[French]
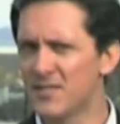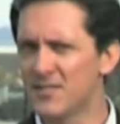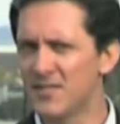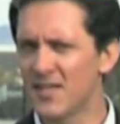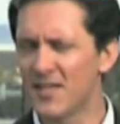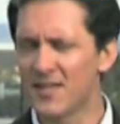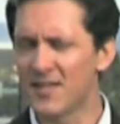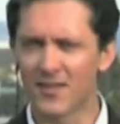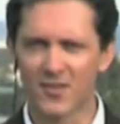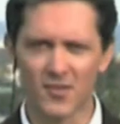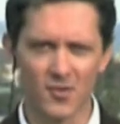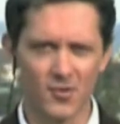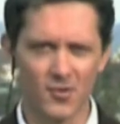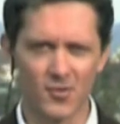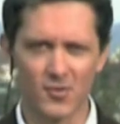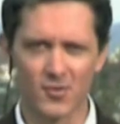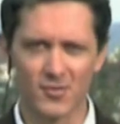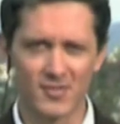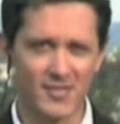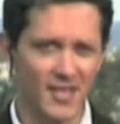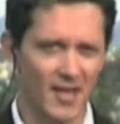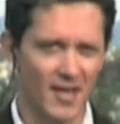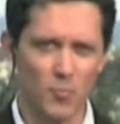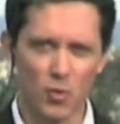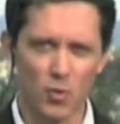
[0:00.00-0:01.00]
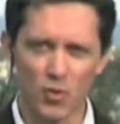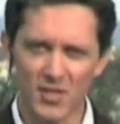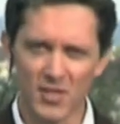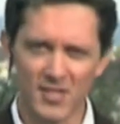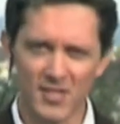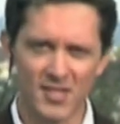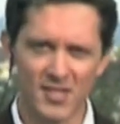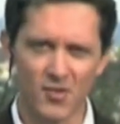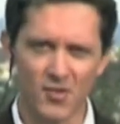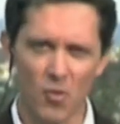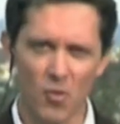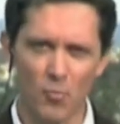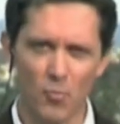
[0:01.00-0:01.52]
Cette euh, cérémonie,
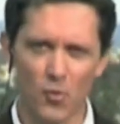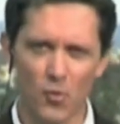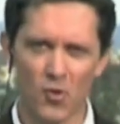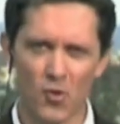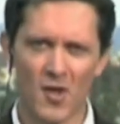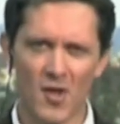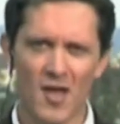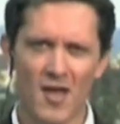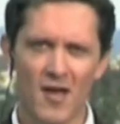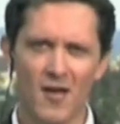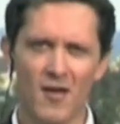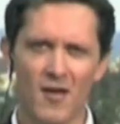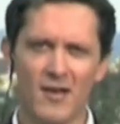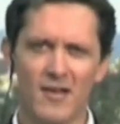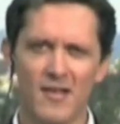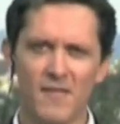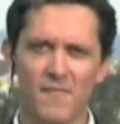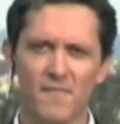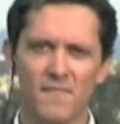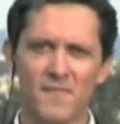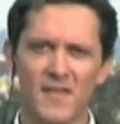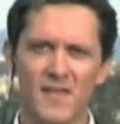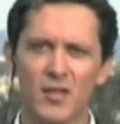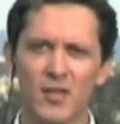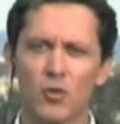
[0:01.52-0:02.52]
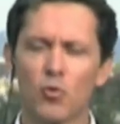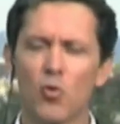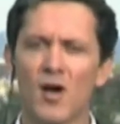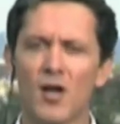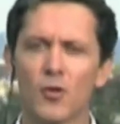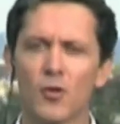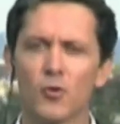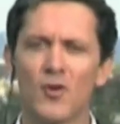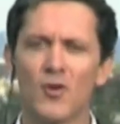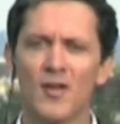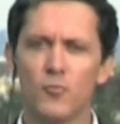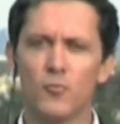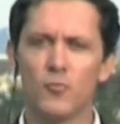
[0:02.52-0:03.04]
c'est un peu euh, les
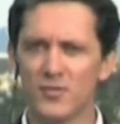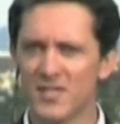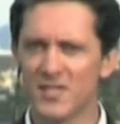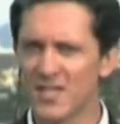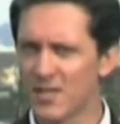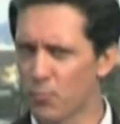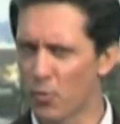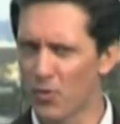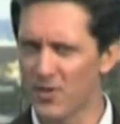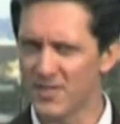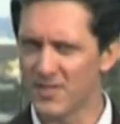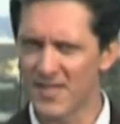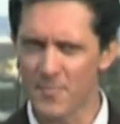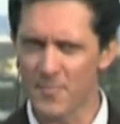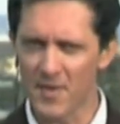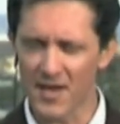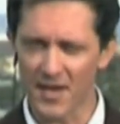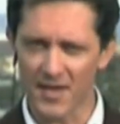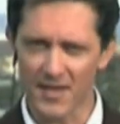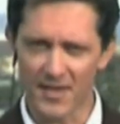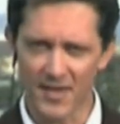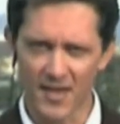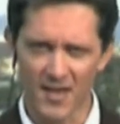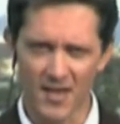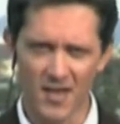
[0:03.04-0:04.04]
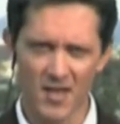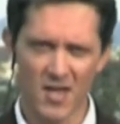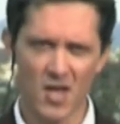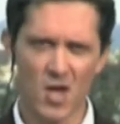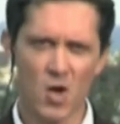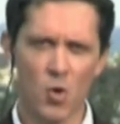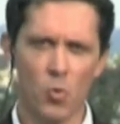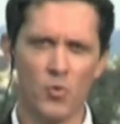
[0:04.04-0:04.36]
victoires de la musique pour les Américains.